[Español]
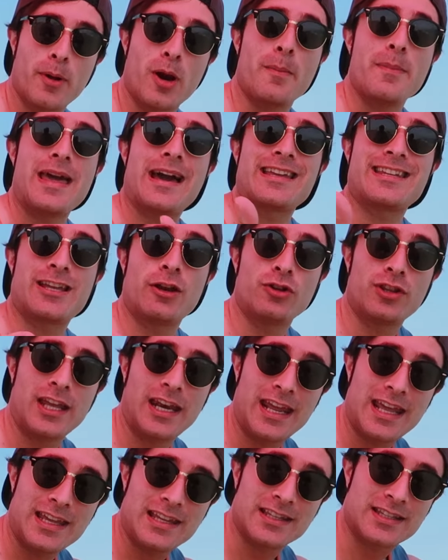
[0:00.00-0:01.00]
Pero en viajes que no
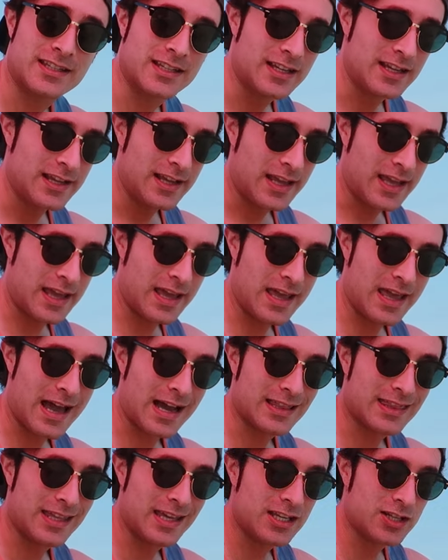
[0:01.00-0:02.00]
tenéis eh,
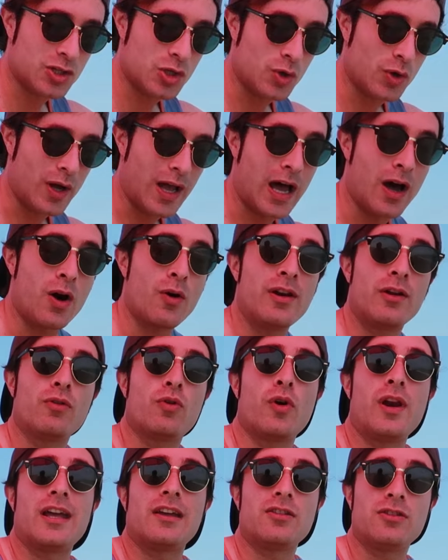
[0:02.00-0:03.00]
acceso a un
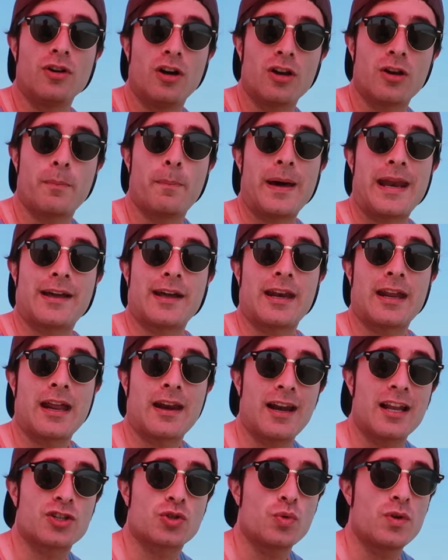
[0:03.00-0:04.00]
conector para
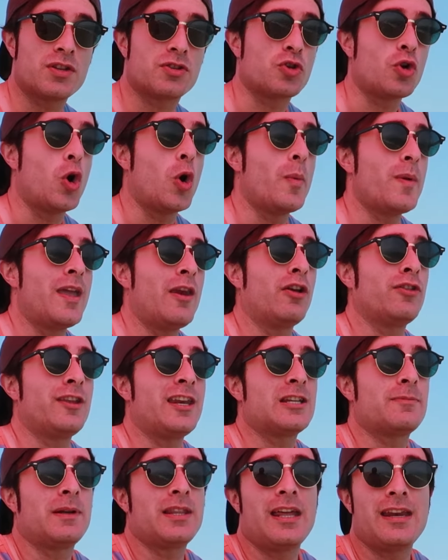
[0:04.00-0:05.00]
cargar la Switch o bien no
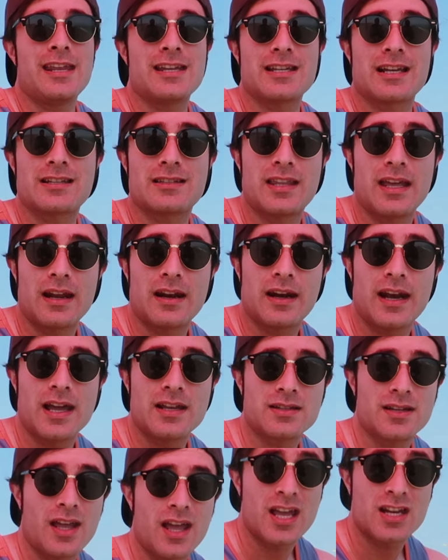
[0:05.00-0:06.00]
tenéis baterías
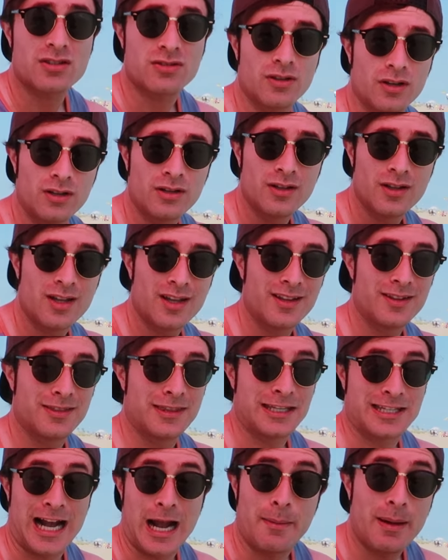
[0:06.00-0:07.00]
externas, esto
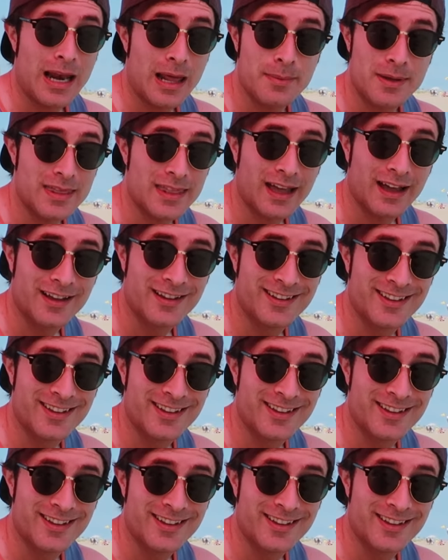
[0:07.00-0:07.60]
te salva la vida,